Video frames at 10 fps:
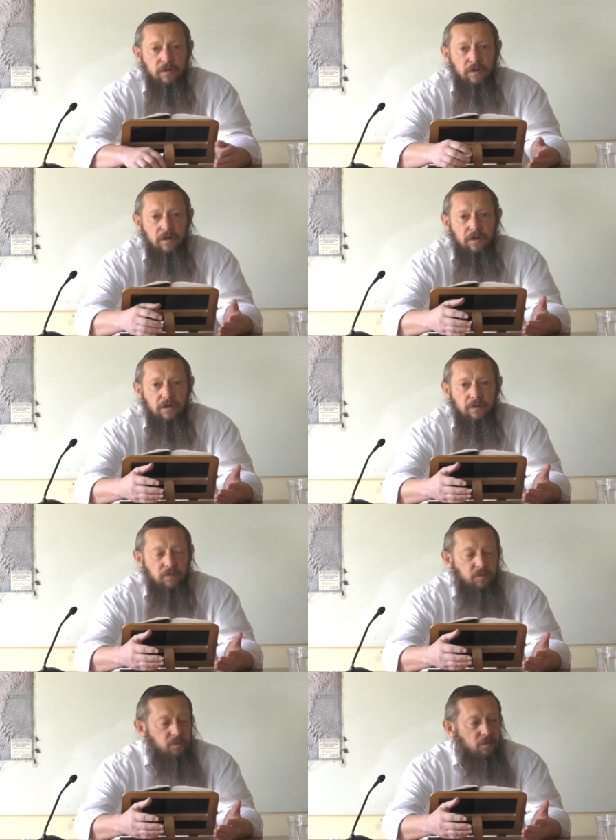э,
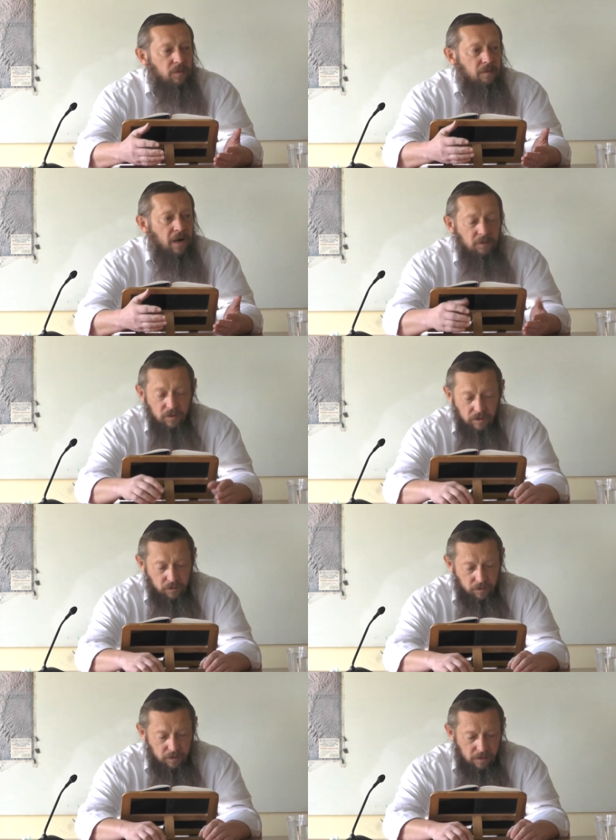маму
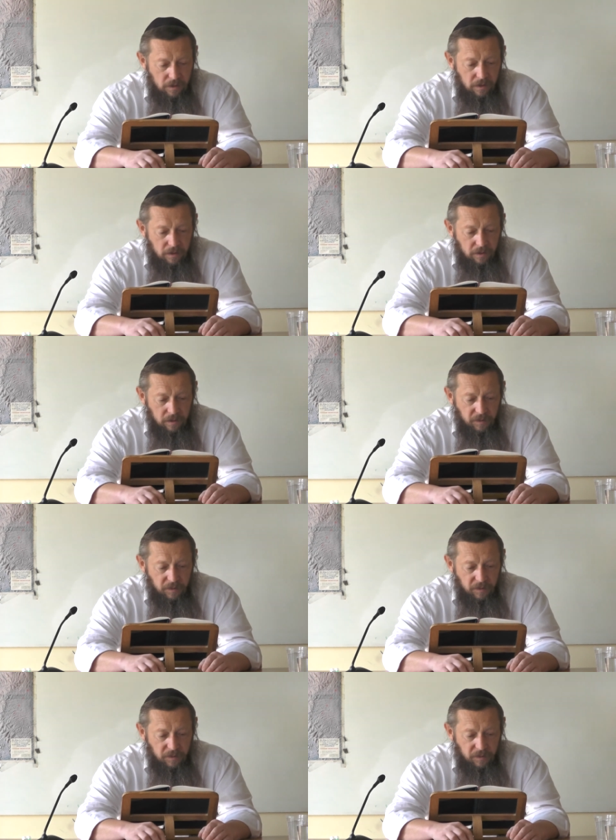эту.